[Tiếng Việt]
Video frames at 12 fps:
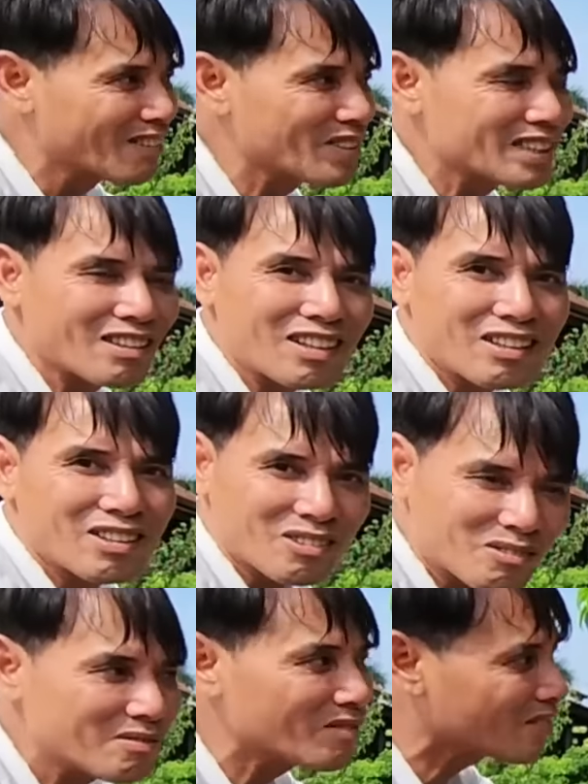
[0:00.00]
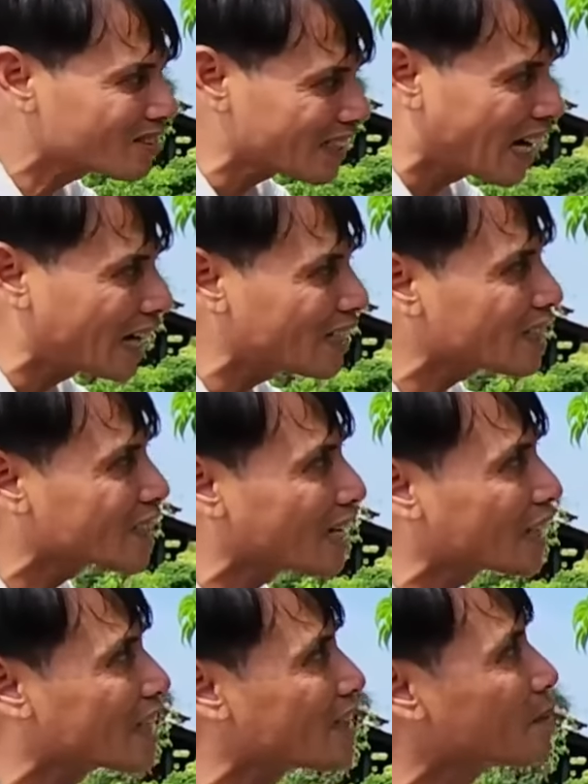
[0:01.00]
Nhưng vì sau này nó cũng chán thời
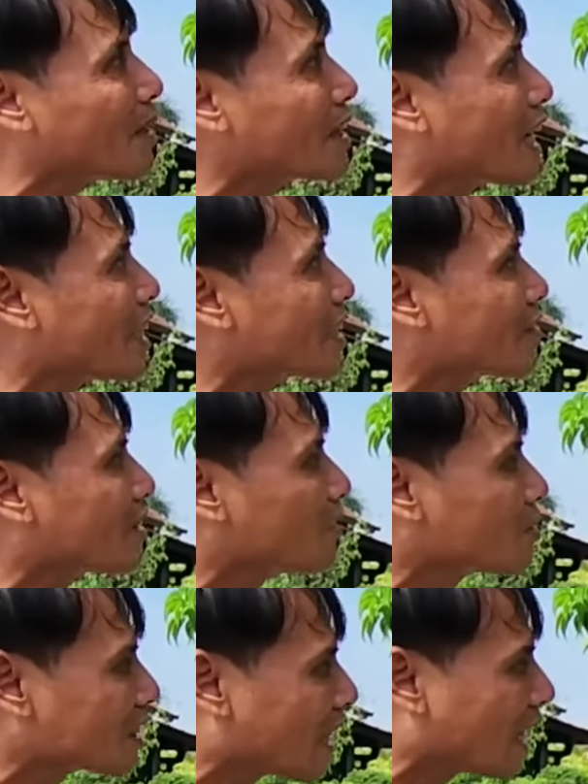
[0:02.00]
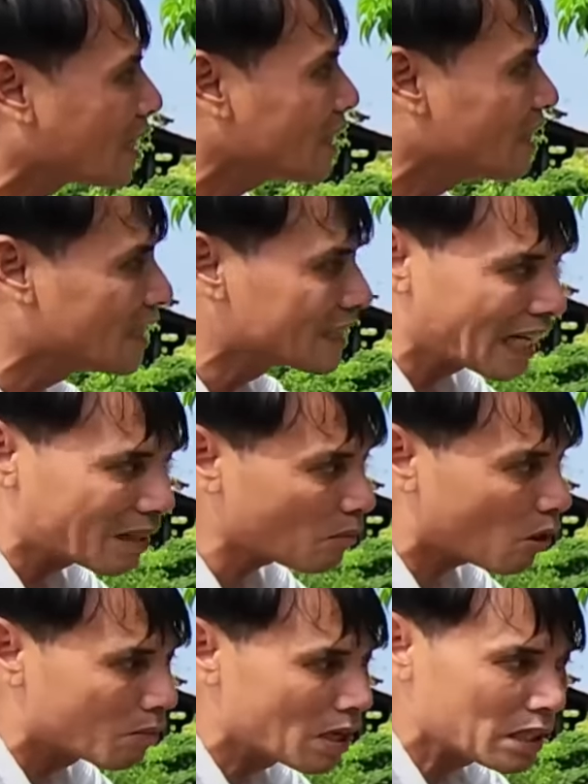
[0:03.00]
gian ấy bắt đáy xong là cũng chán, chán
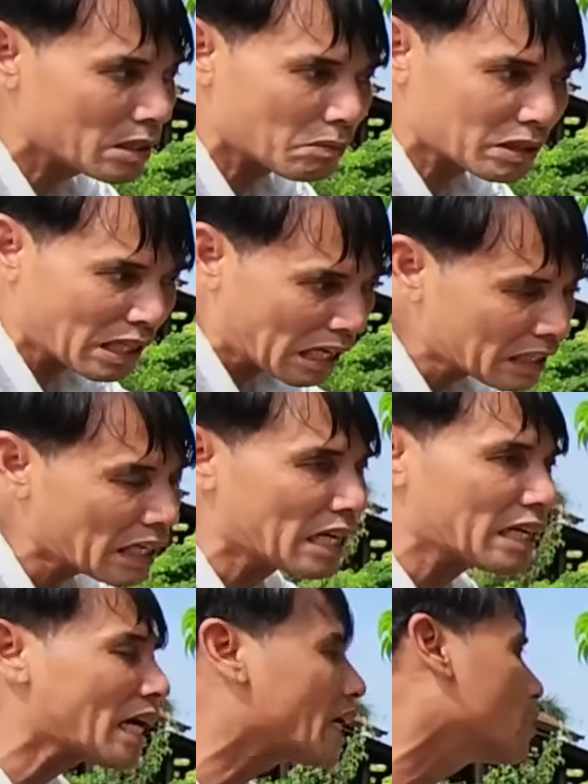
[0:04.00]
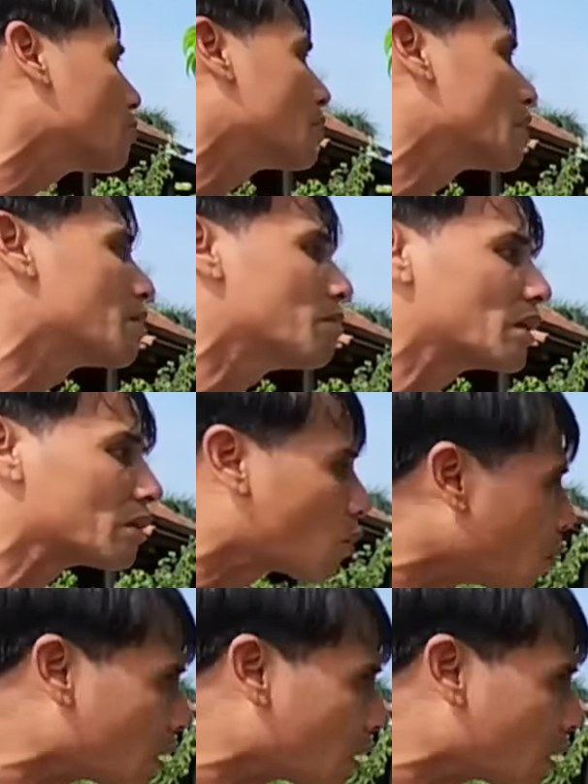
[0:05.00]
bỏ bê nhưng mà giá kể ngay lúc bây giờ mình cố